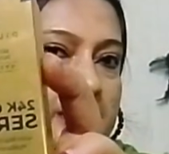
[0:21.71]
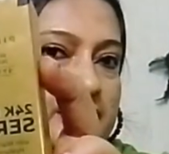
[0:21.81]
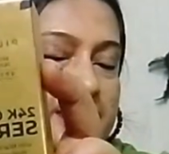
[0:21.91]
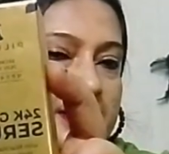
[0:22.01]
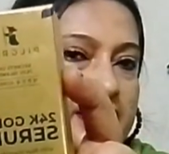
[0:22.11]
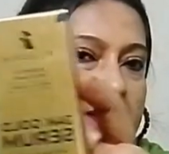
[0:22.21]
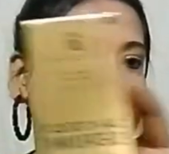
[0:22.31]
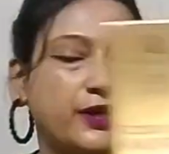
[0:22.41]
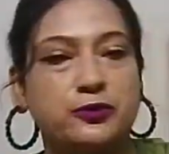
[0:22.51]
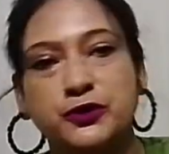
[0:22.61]
ইনস্টাগ্রাম
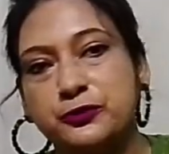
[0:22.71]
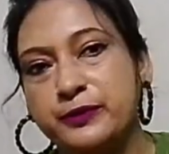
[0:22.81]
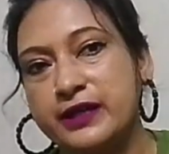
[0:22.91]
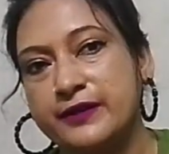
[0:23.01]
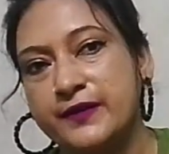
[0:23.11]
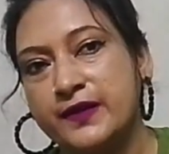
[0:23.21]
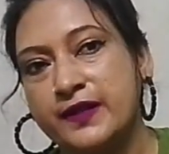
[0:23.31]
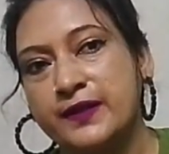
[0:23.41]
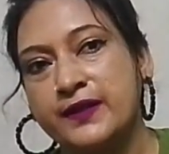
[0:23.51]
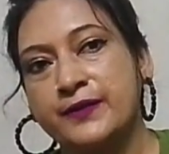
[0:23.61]
বা ইউটিউবে
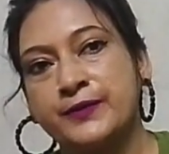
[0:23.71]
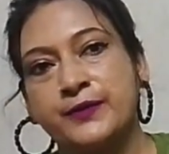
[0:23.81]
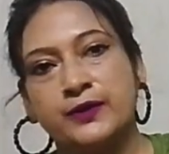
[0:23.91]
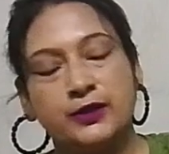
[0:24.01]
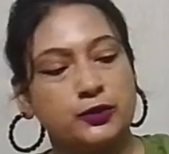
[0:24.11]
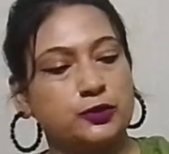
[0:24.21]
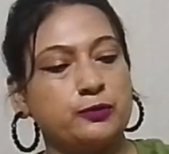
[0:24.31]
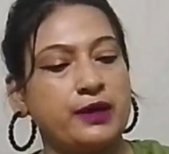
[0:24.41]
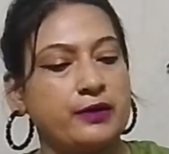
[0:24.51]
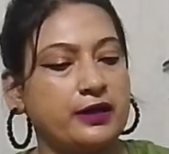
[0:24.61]
তো
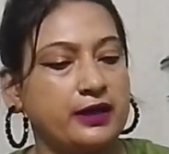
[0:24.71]
তোমরা